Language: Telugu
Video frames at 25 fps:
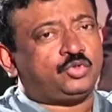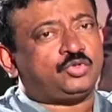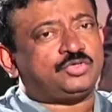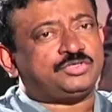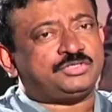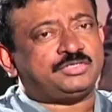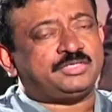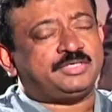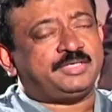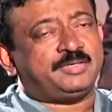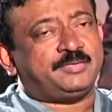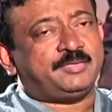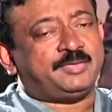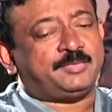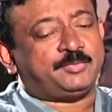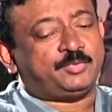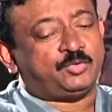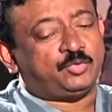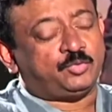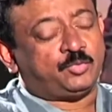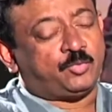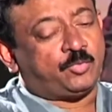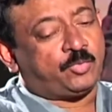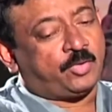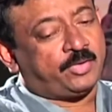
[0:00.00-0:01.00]
గుడ్ క్వశ్చన్
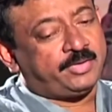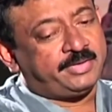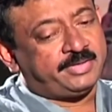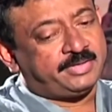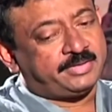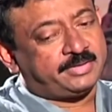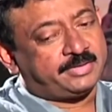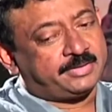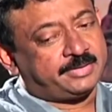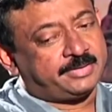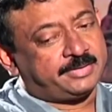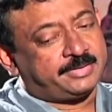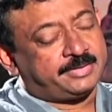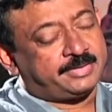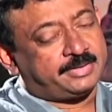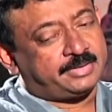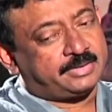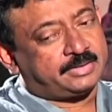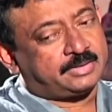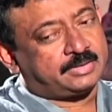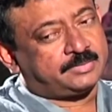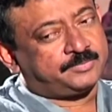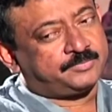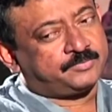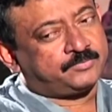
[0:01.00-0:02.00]
ఇప్పుడు పాయింట్ ఏంటంటే
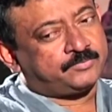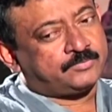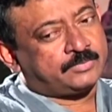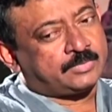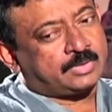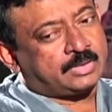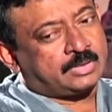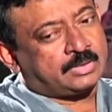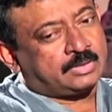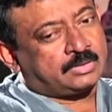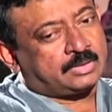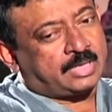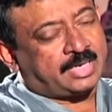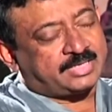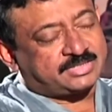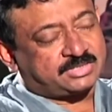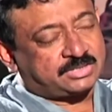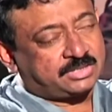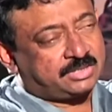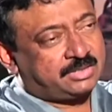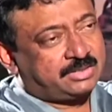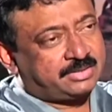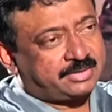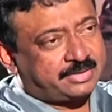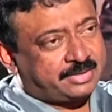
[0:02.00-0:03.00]

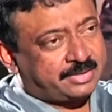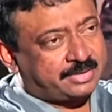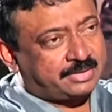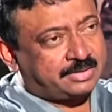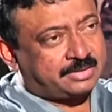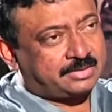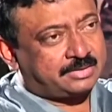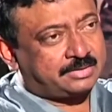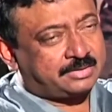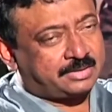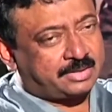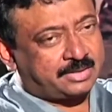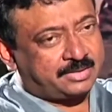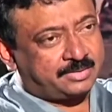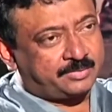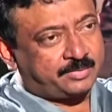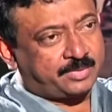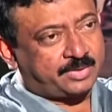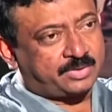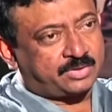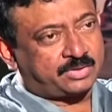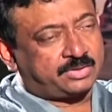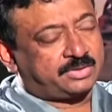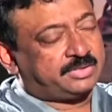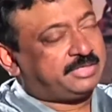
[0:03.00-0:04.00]
అసలు కథ అని
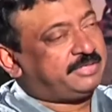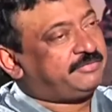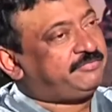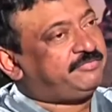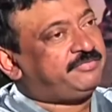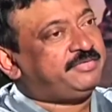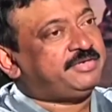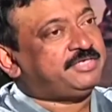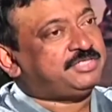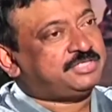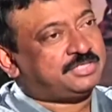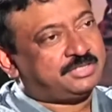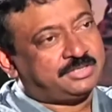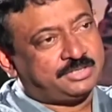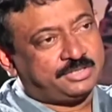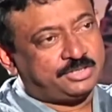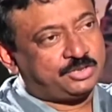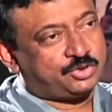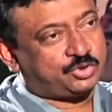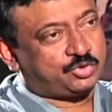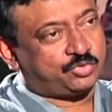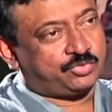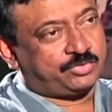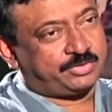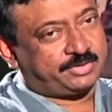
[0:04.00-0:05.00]
మనకి డెఫినేషన్
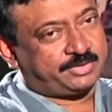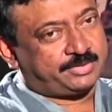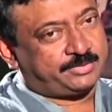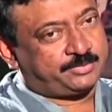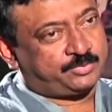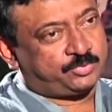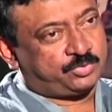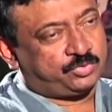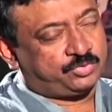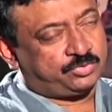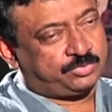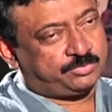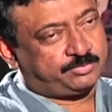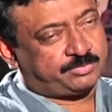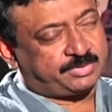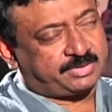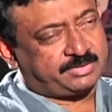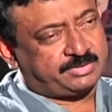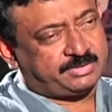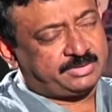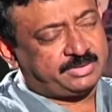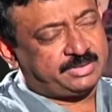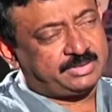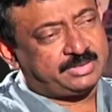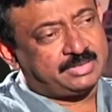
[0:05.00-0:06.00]
తీసుకుంటే ఇప్పుడు
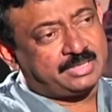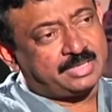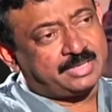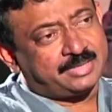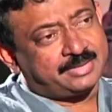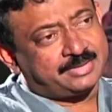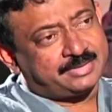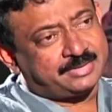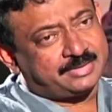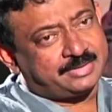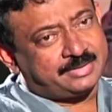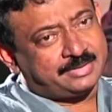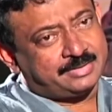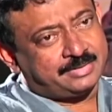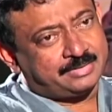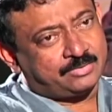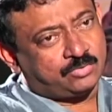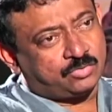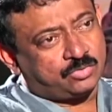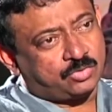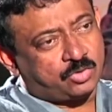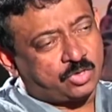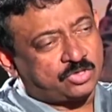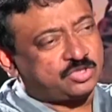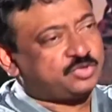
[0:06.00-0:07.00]
ప్రతి దానికి
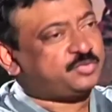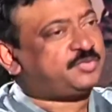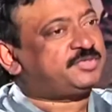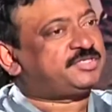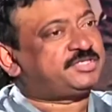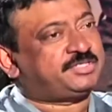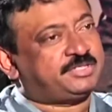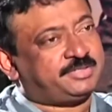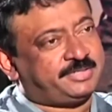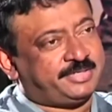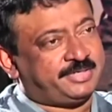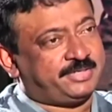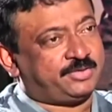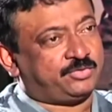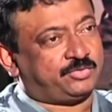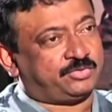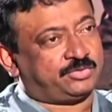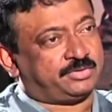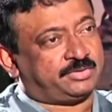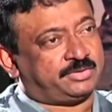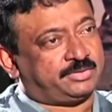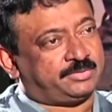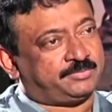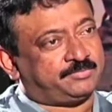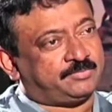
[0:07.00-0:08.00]
ఒక కాన్స్పెన్సీ థియరీ
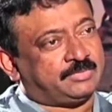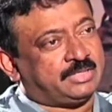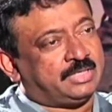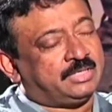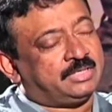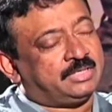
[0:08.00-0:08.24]
ఉంటుంది